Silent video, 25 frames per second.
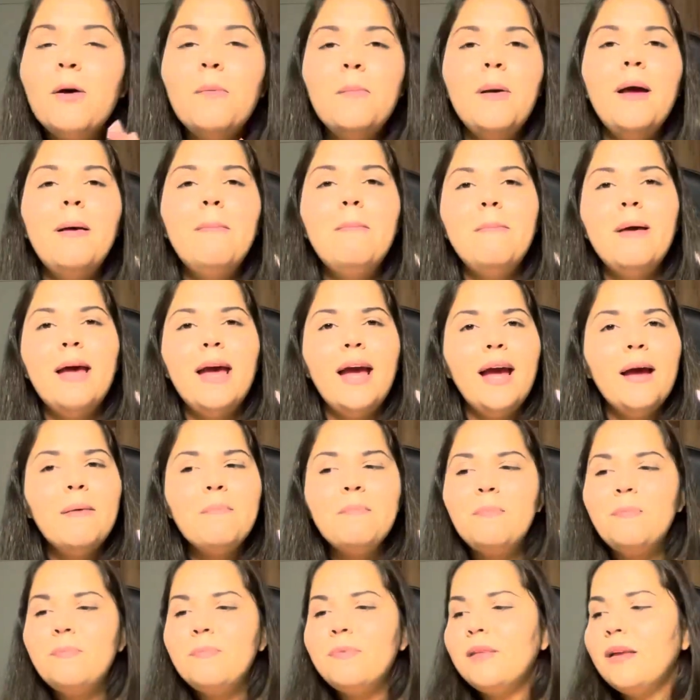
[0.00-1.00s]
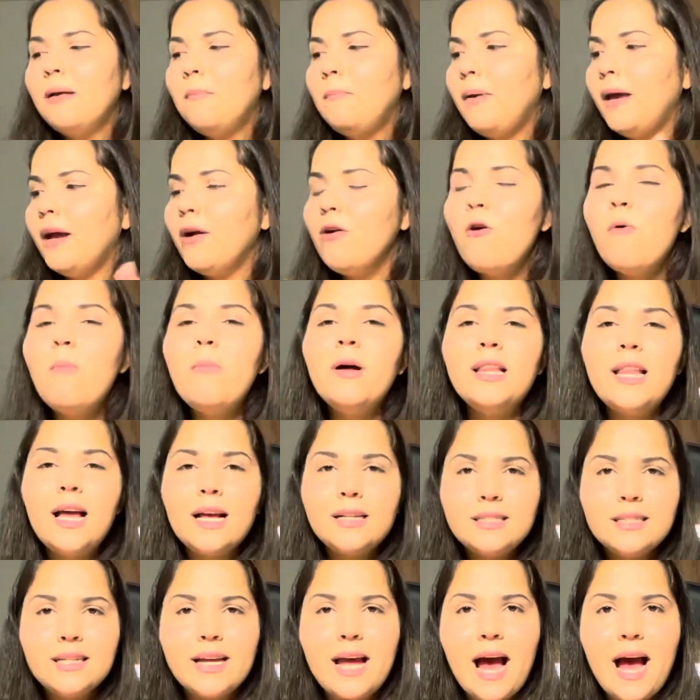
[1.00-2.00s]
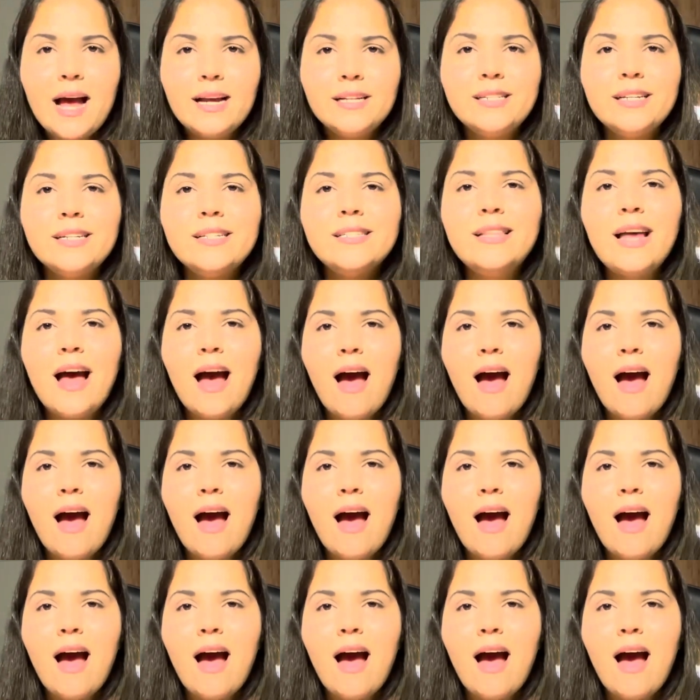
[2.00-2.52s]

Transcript: bebê pegou uma das caixas da